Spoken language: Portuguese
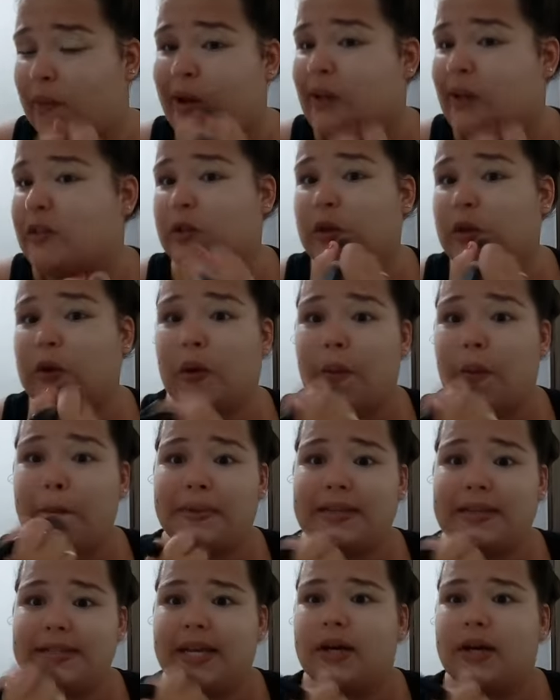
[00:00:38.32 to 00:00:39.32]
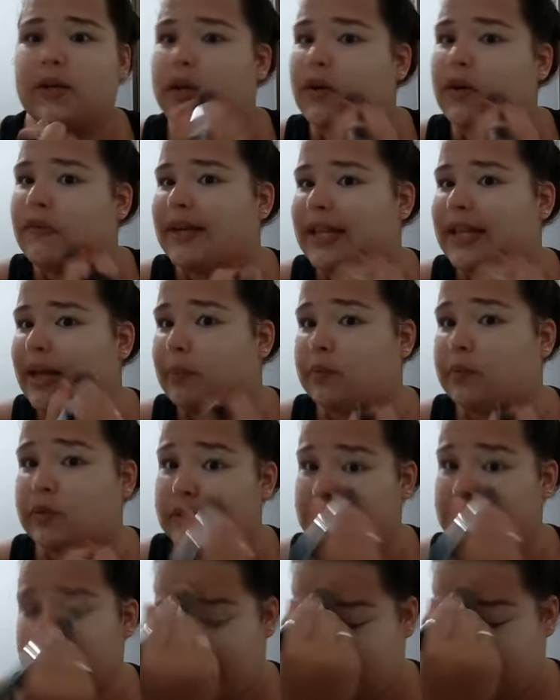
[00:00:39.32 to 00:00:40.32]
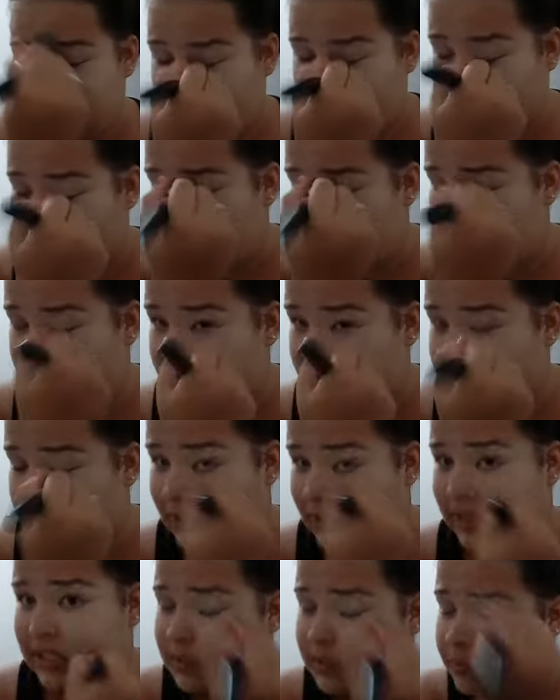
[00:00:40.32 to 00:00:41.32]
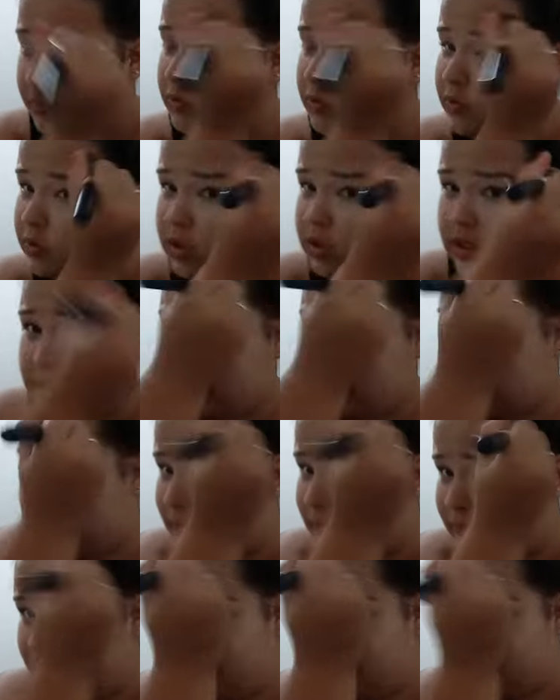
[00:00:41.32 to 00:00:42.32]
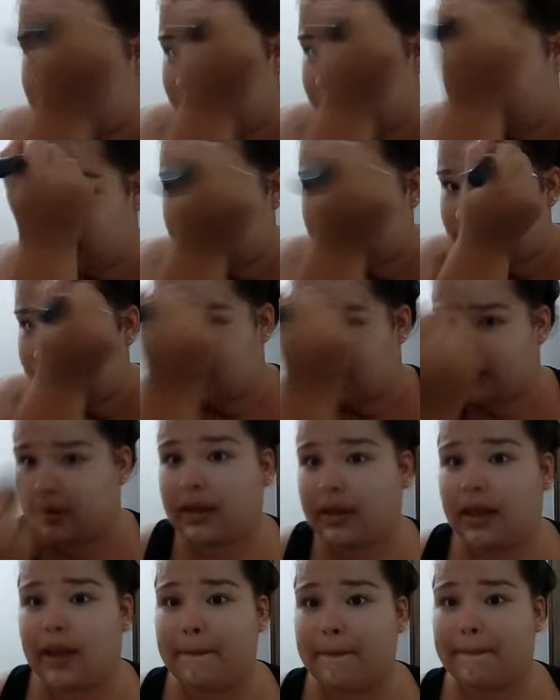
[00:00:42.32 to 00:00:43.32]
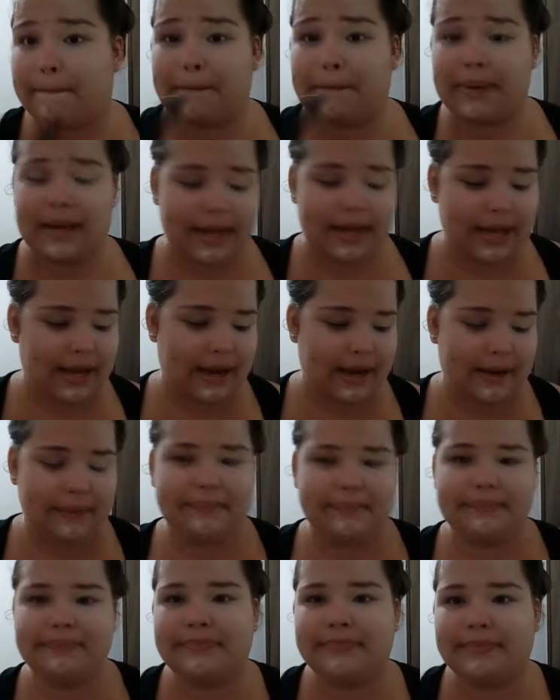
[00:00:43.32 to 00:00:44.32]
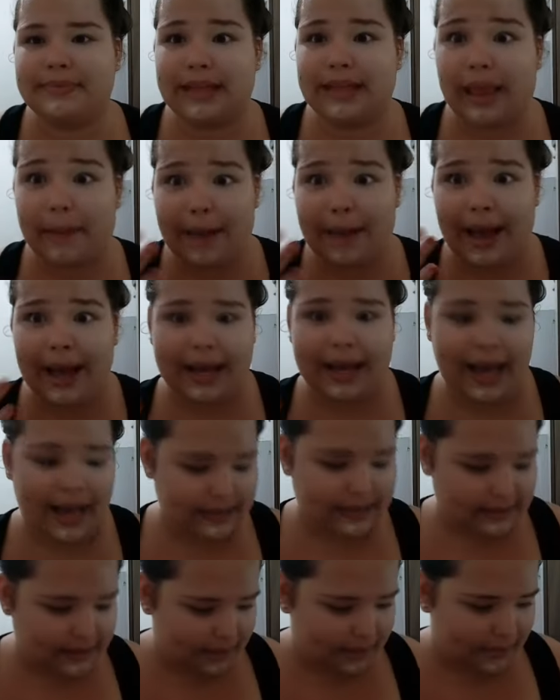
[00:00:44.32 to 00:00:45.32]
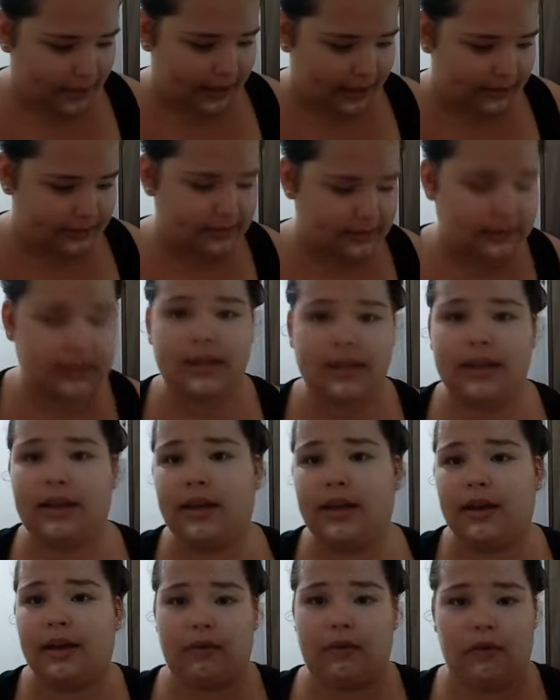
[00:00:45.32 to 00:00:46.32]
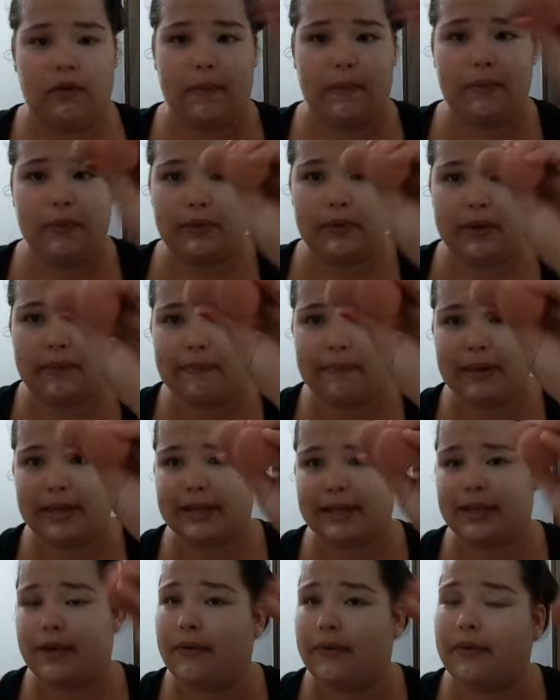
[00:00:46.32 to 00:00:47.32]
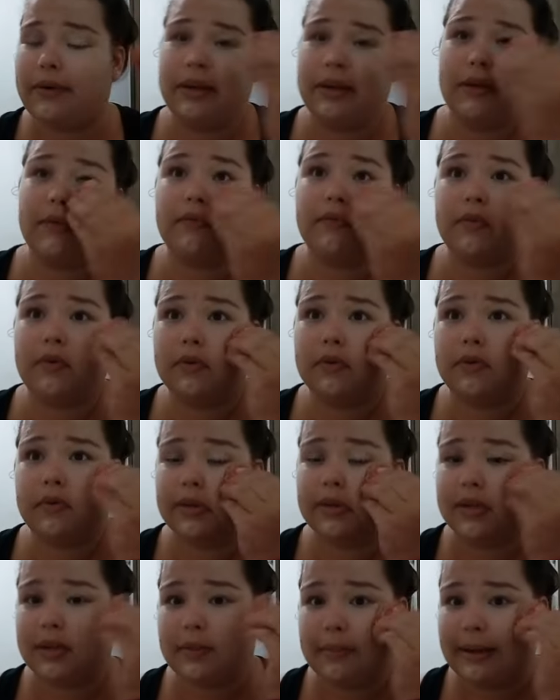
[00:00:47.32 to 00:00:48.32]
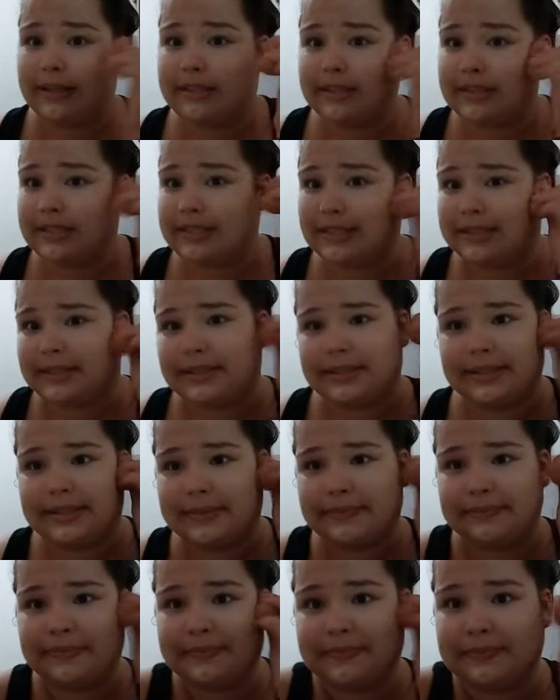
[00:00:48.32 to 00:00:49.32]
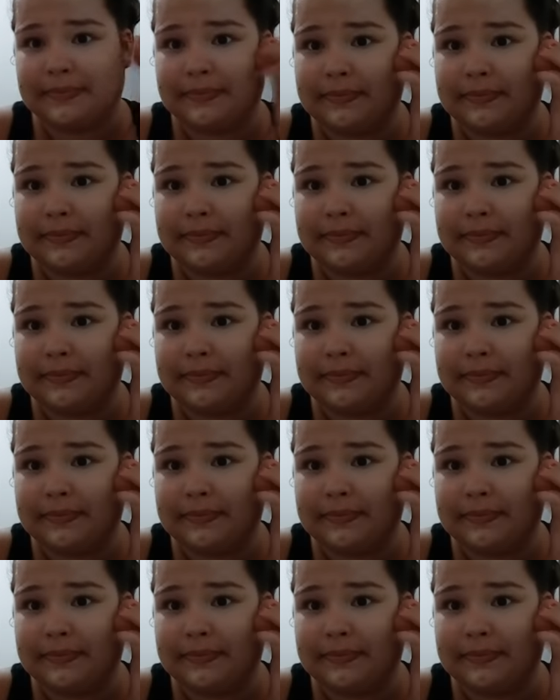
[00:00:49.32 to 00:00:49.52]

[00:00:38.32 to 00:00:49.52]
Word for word: Eu acho que com o pincel não vai dar muito certo, agora eu vou vir com a esponjinha pra demarcar essa base com a Beauty Blender e vou dando batidinhas.